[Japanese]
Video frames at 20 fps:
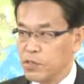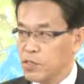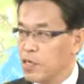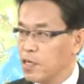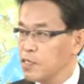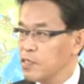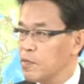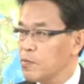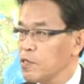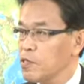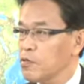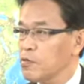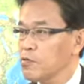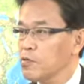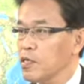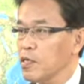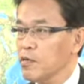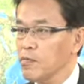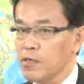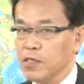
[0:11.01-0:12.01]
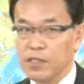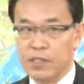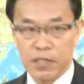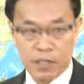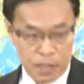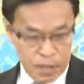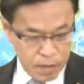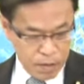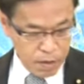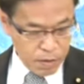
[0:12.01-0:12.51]
お疲れ様でございま
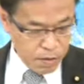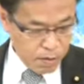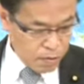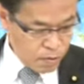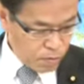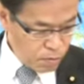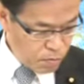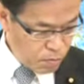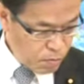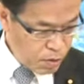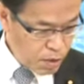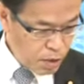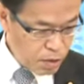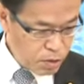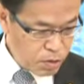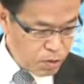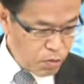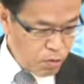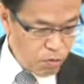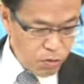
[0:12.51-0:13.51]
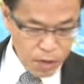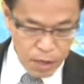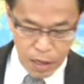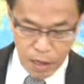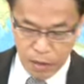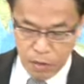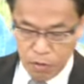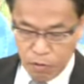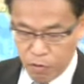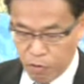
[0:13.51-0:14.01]
す、えー、私の方か
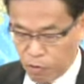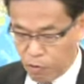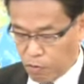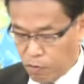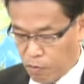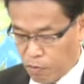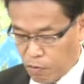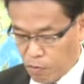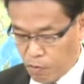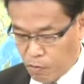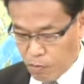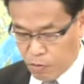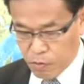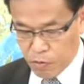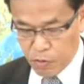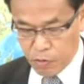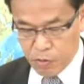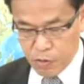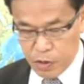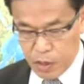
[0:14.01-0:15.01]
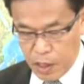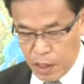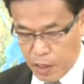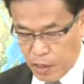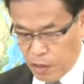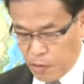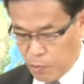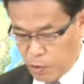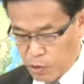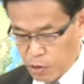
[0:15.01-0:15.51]
ら今日特に
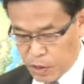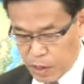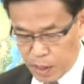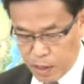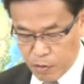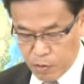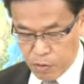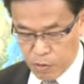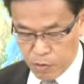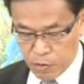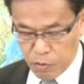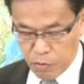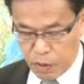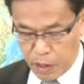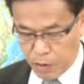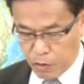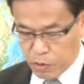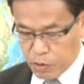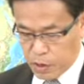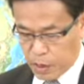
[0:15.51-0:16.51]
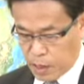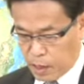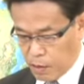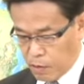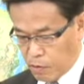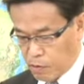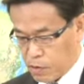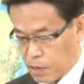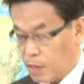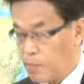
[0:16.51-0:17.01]
申し上げることはこちらか
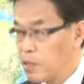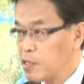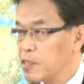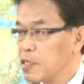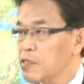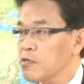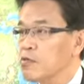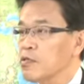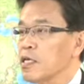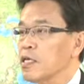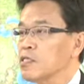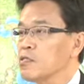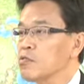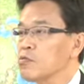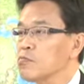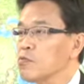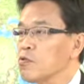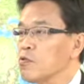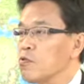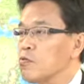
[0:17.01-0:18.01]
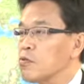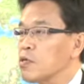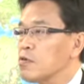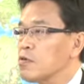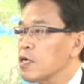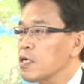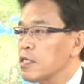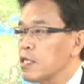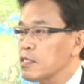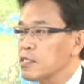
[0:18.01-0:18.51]
らございませんので質問を受け
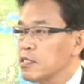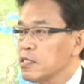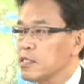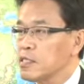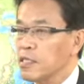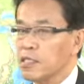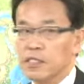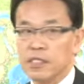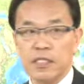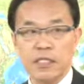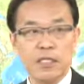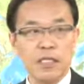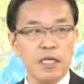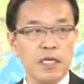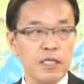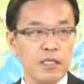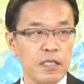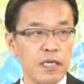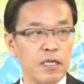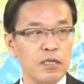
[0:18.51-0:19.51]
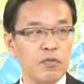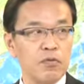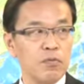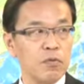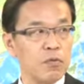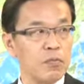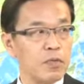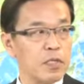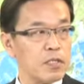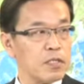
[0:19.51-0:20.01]
る形にさせていただきたいと
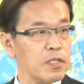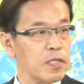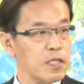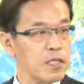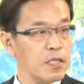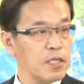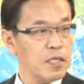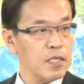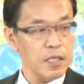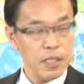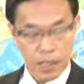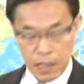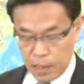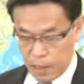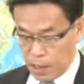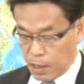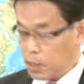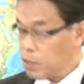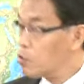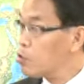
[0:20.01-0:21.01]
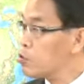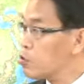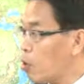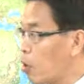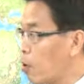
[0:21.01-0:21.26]
思いますどう